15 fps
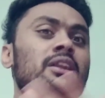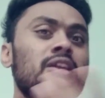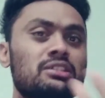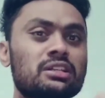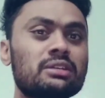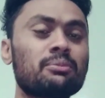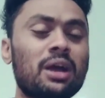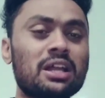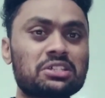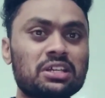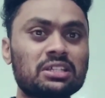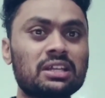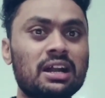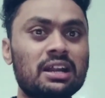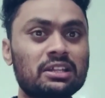రెజ్లింగ్ మ్యాచ్
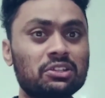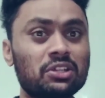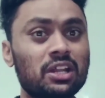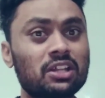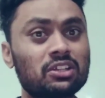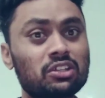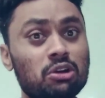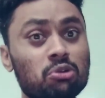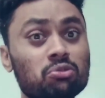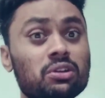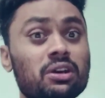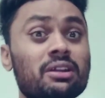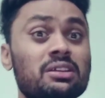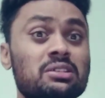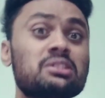అయితే ఆడింది అండ్
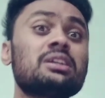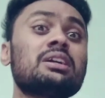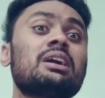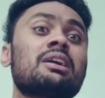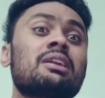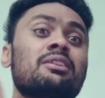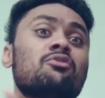అంతేకాకుండా రెజ్లింగ్